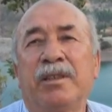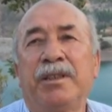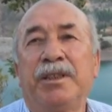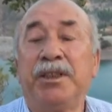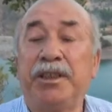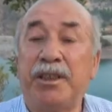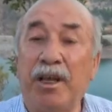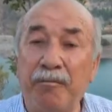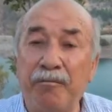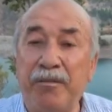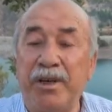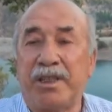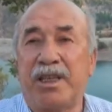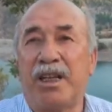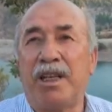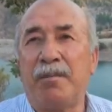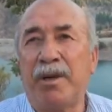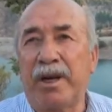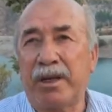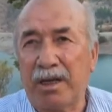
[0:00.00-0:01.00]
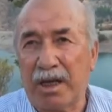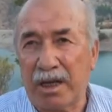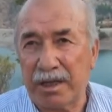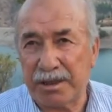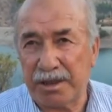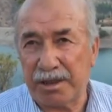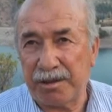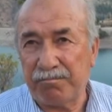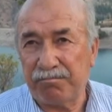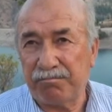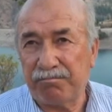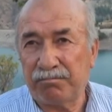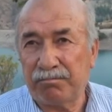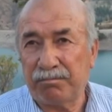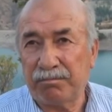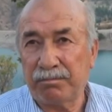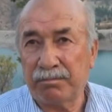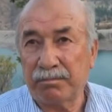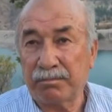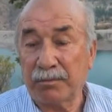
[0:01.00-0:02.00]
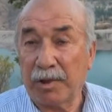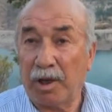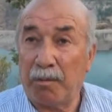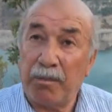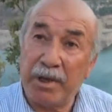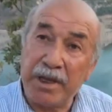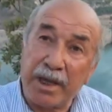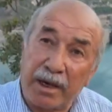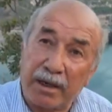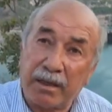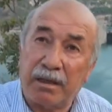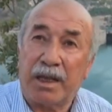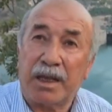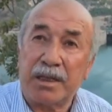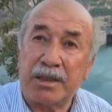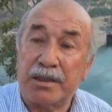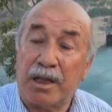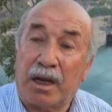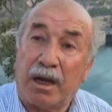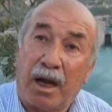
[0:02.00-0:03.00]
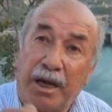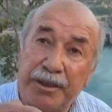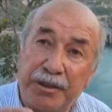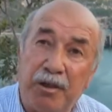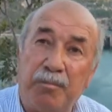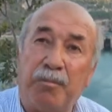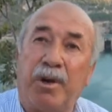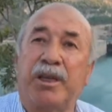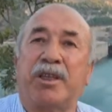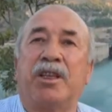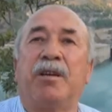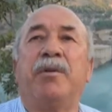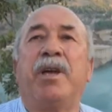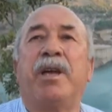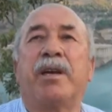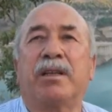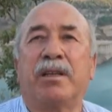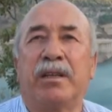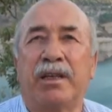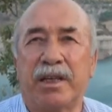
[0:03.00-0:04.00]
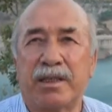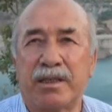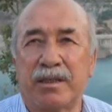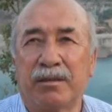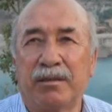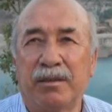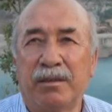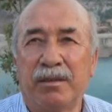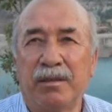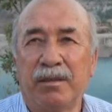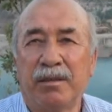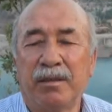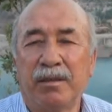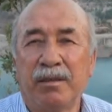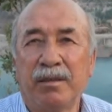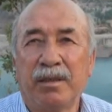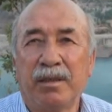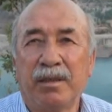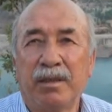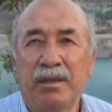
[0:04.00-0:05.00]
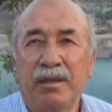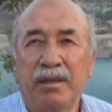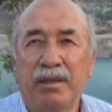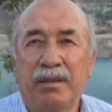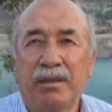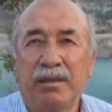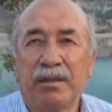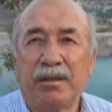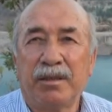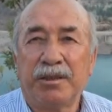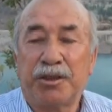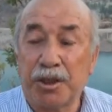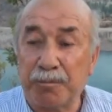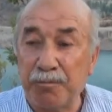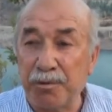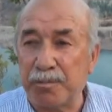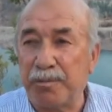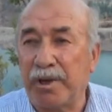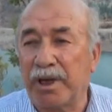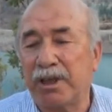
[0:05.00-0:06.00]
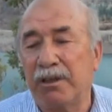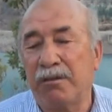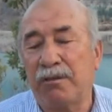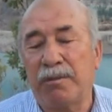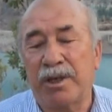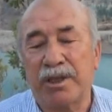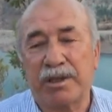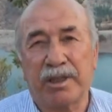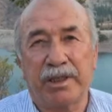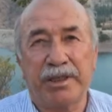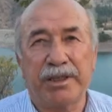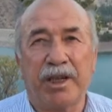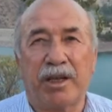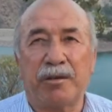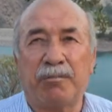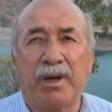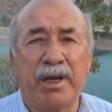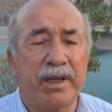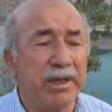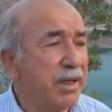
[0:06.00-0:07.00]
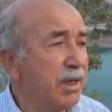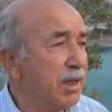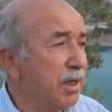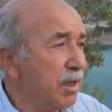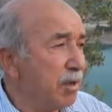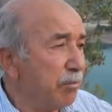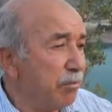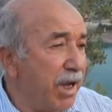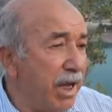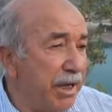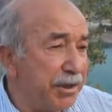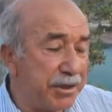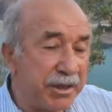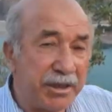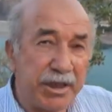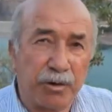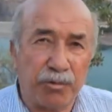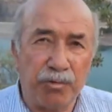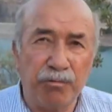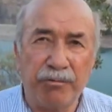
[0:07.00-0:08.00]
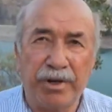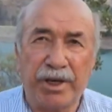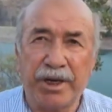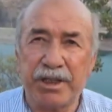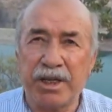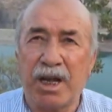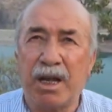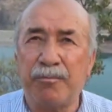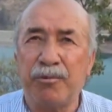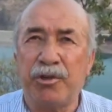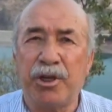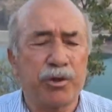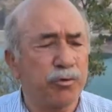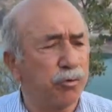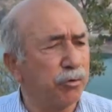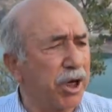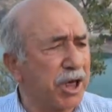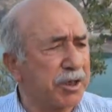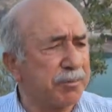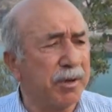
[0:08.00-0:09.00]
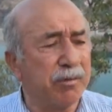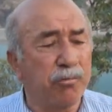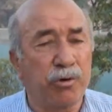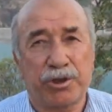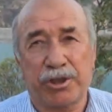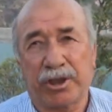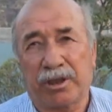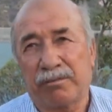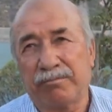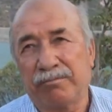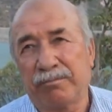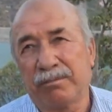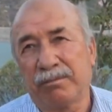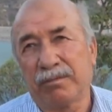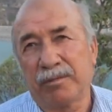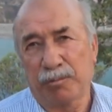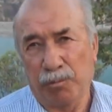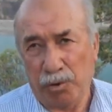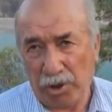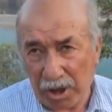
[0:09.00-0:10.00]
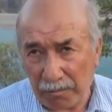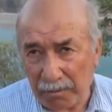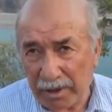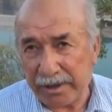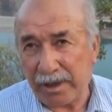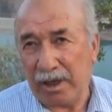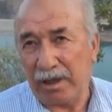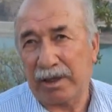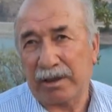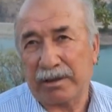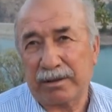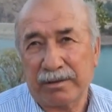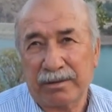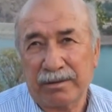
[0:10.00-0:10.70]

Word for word: İdam verseler ben razıyım. Ama yargılasınlar adil mahkeme yargılasın. Çıkmış mahkeme başkanı Yarbay ben size gün vereceğim diye hiç uğraşmam boşa. Böyle mi adalet?